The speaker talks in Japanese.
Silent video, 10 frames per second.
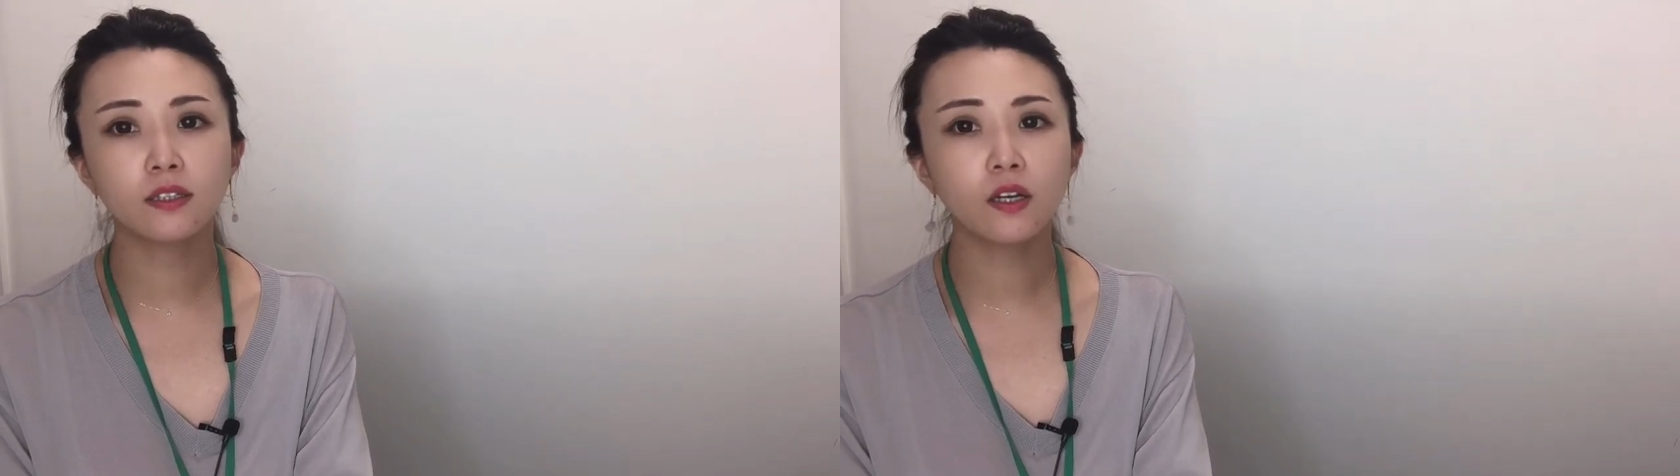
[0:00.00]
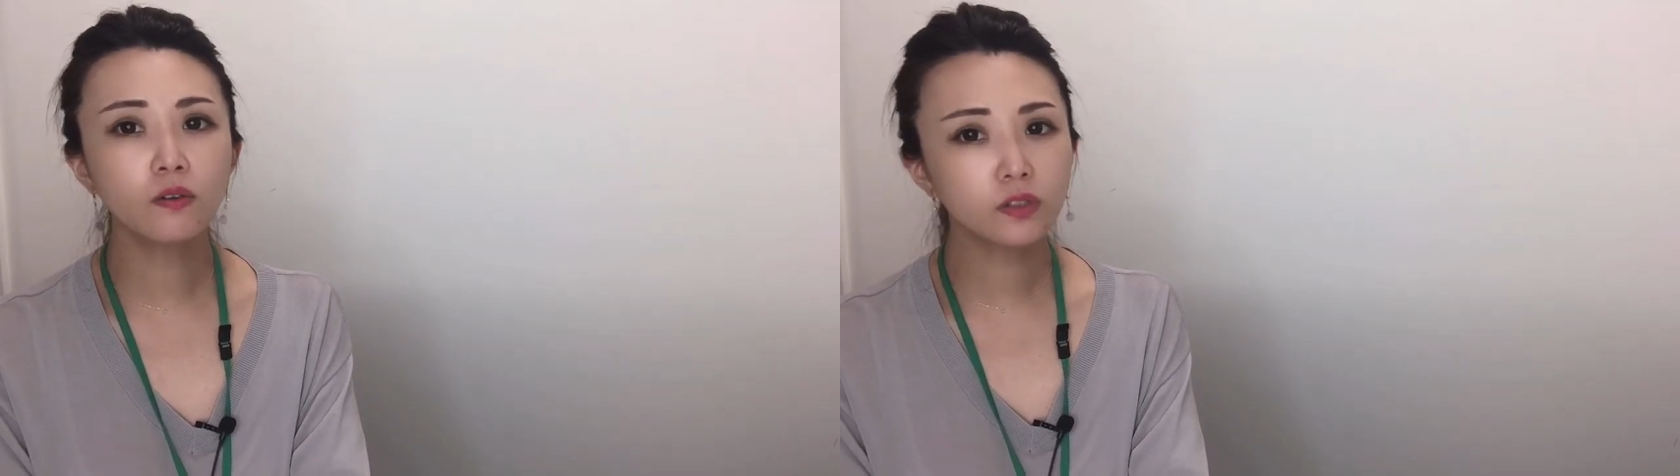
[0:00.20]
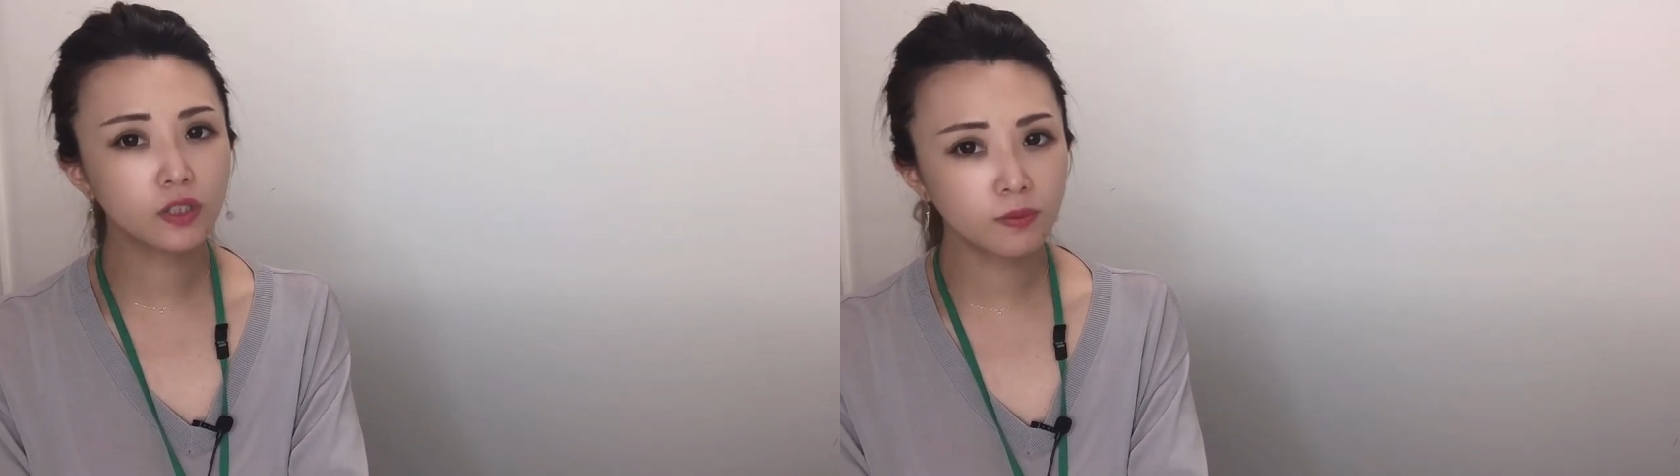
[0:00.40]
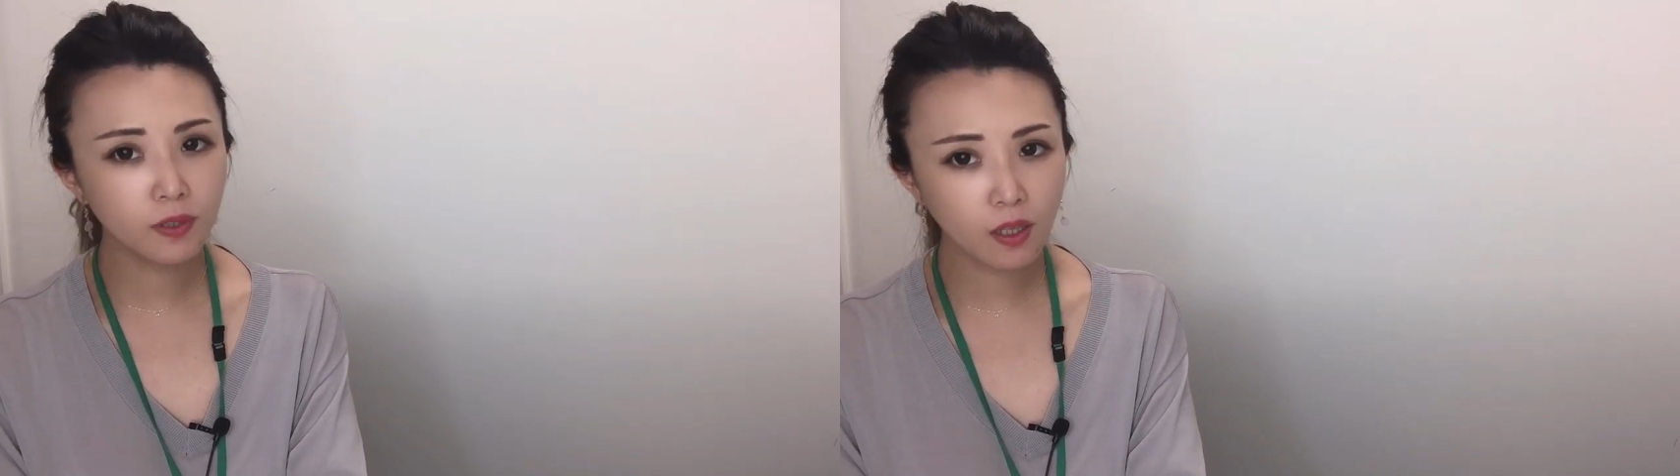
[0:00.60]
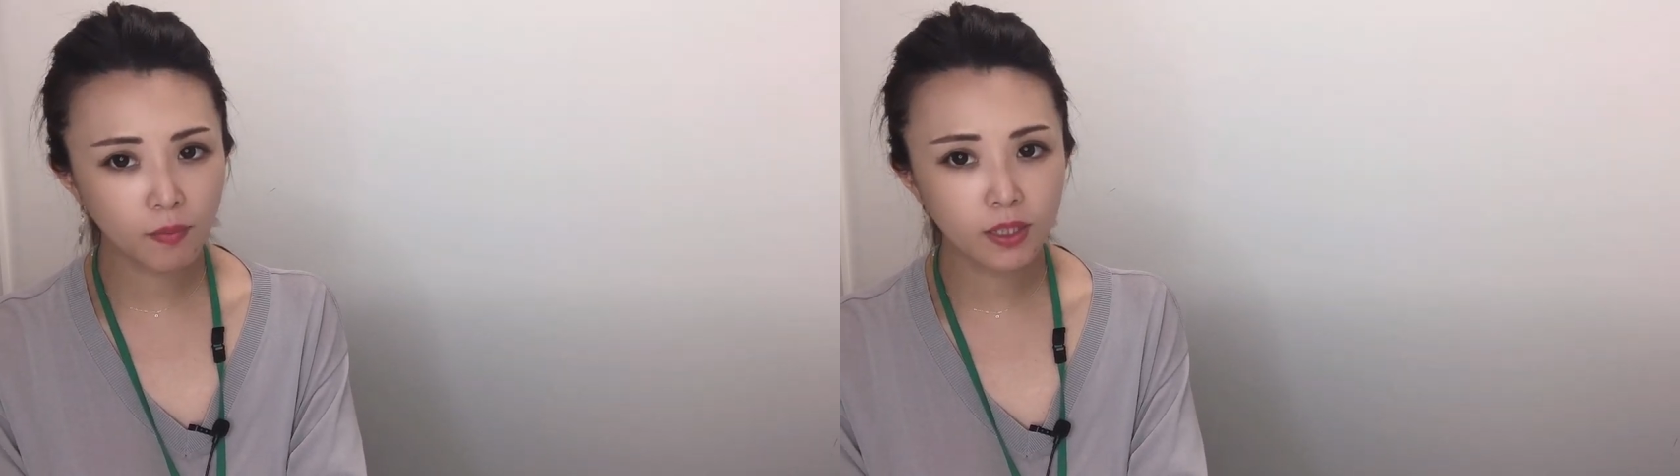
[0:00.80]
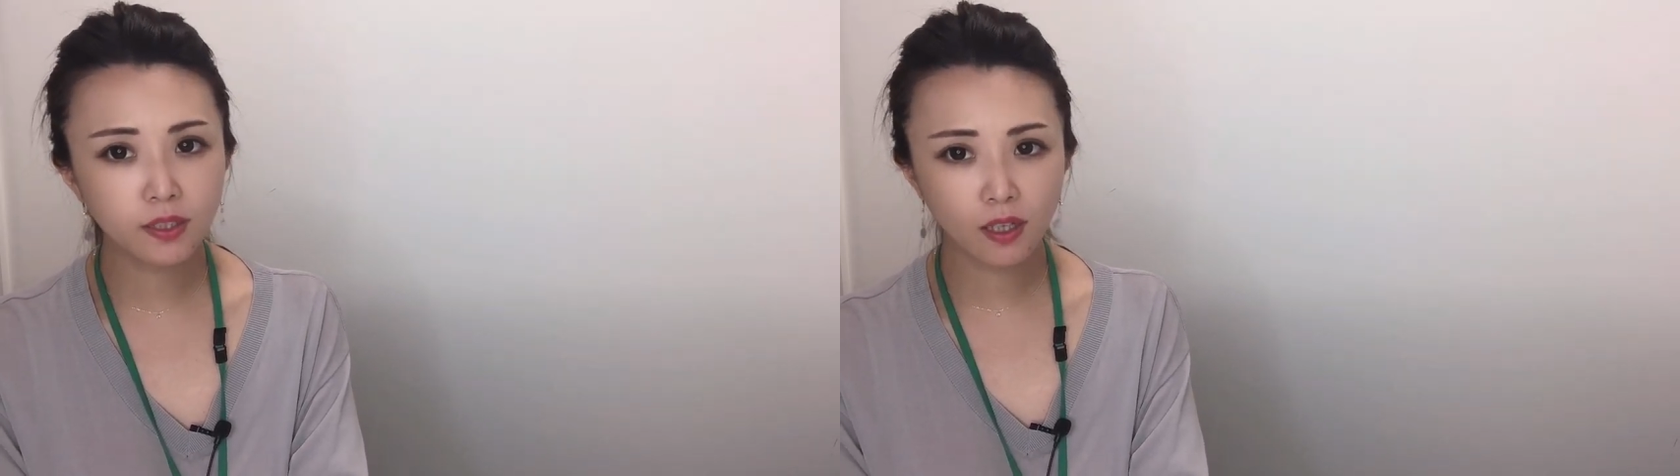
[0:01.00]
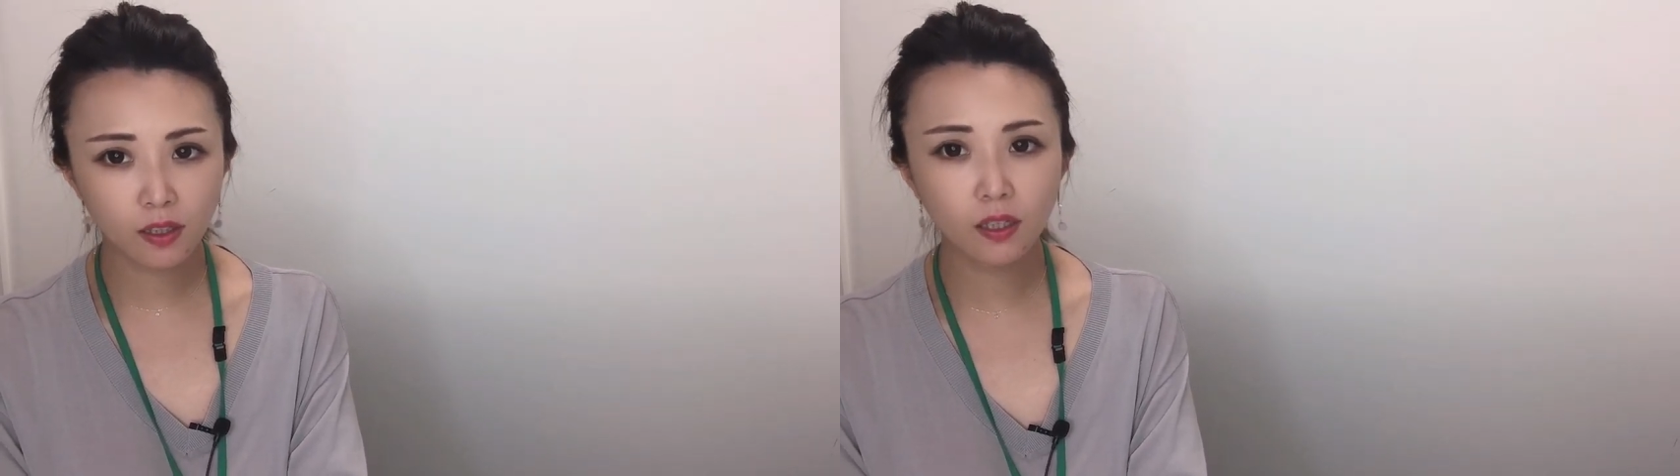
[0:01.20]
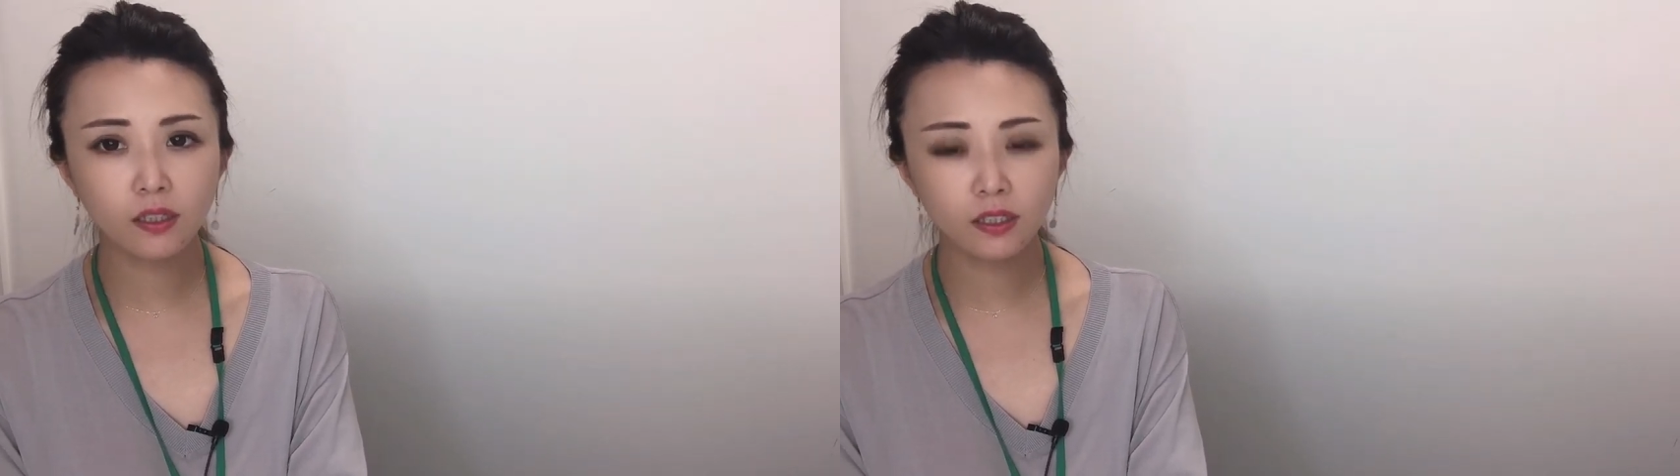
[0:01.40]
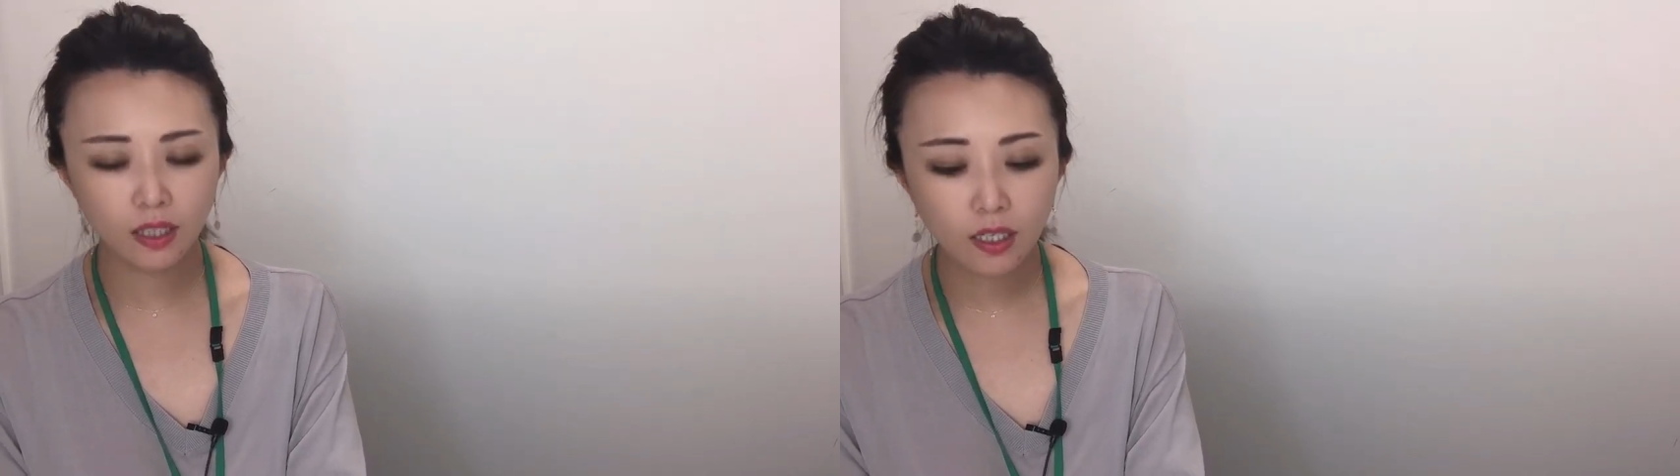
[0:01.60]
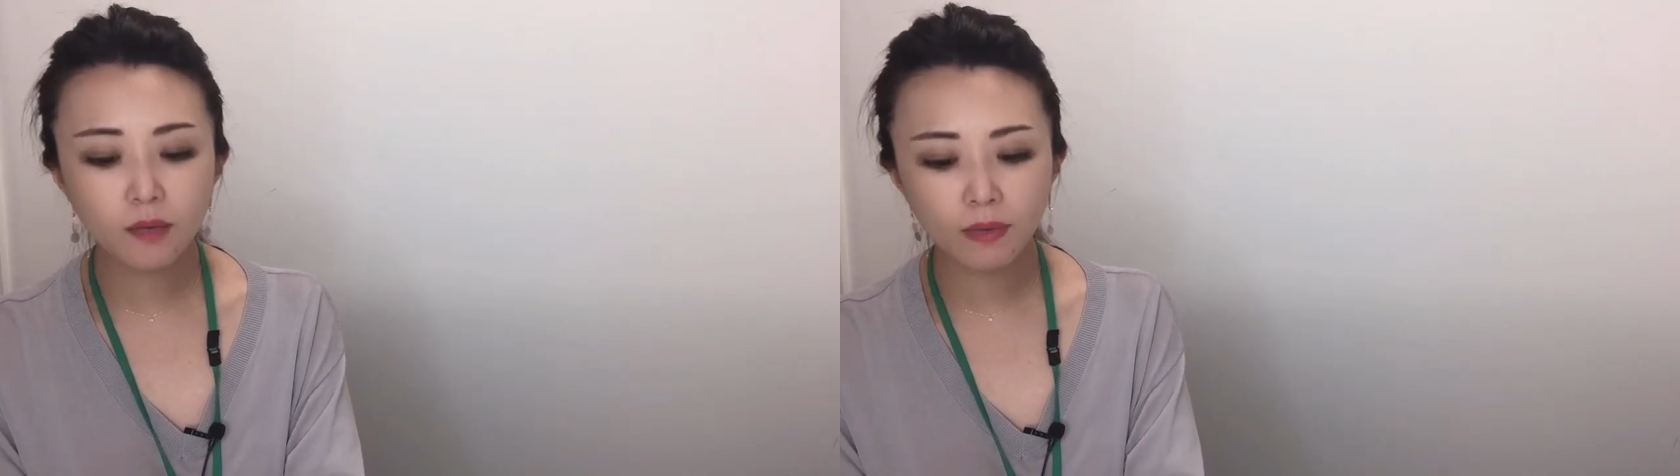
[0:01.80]
点を自分で見つけてくれ
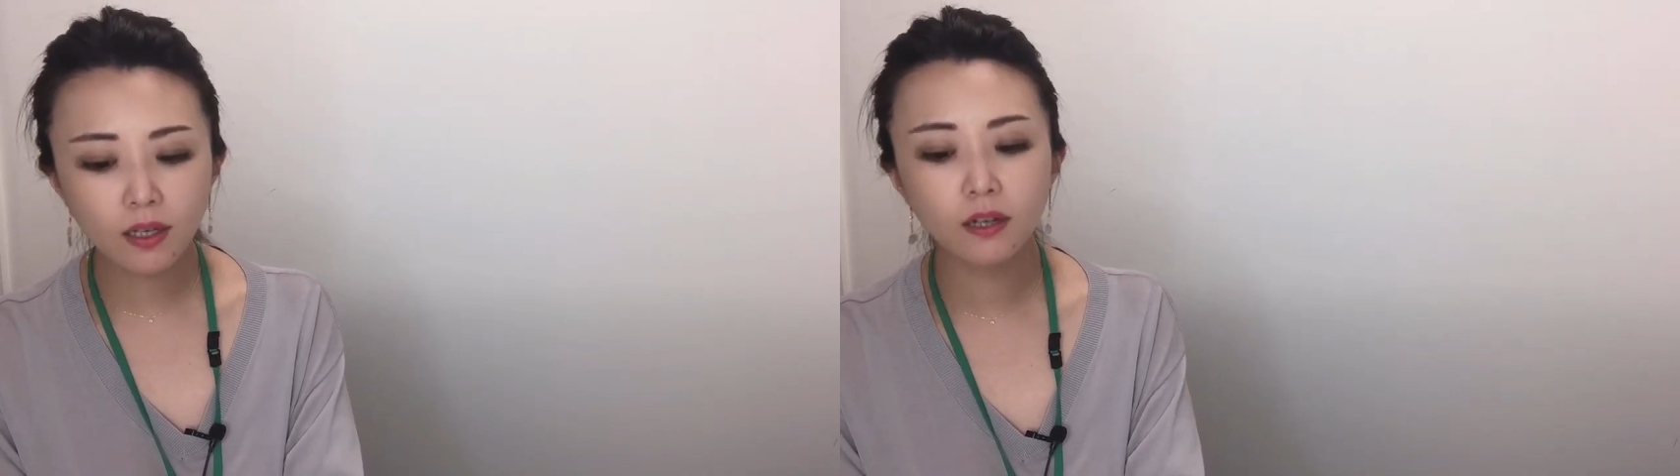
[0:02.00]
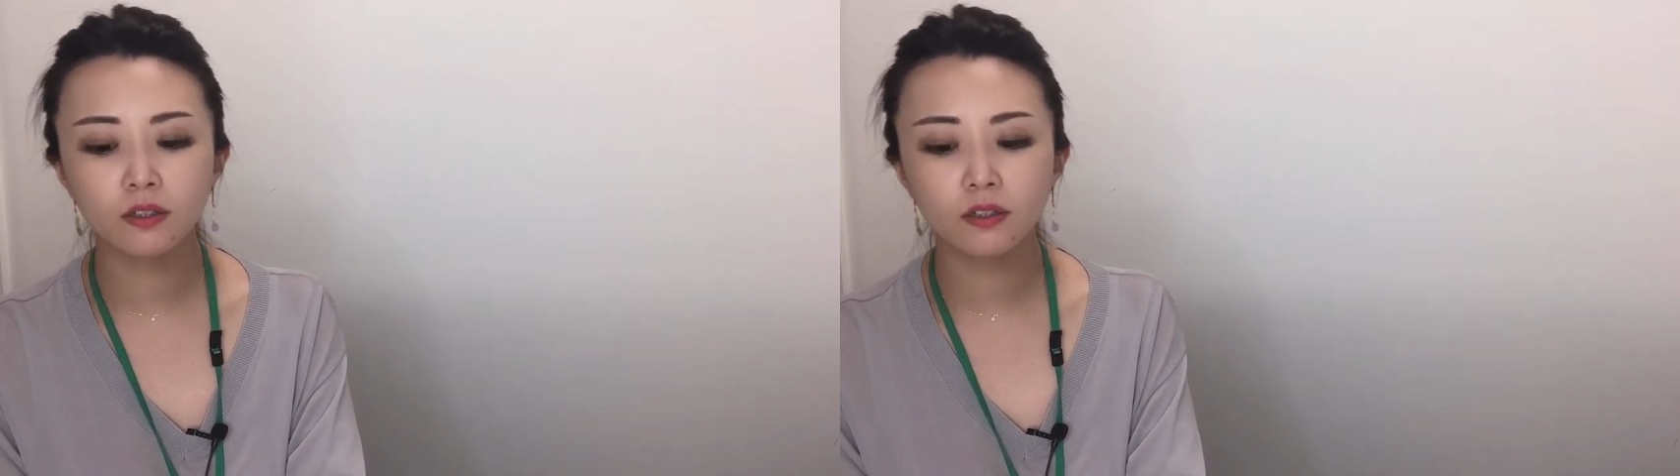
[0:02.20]
ればあ